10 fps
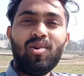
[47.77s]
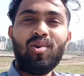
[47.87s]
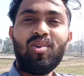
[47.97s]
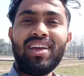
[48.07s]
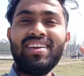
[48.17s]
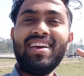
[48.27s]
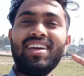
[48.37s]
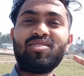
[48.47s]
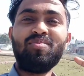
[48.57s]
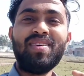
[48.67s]
हो रही है
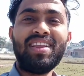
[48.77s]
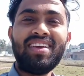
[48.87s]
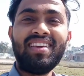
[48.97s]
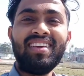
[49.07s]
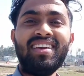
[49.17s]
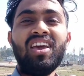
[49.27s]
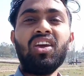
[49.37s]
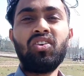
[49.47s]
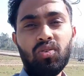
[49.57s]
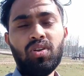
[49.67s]
तो मेरी
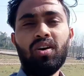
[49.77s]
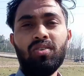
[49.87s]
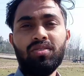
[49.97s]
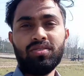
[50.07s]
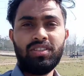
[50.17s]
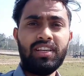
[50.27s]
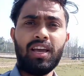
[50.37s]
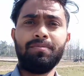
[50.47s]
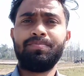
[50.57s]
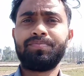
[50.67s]
क्यों ना हो ठीक है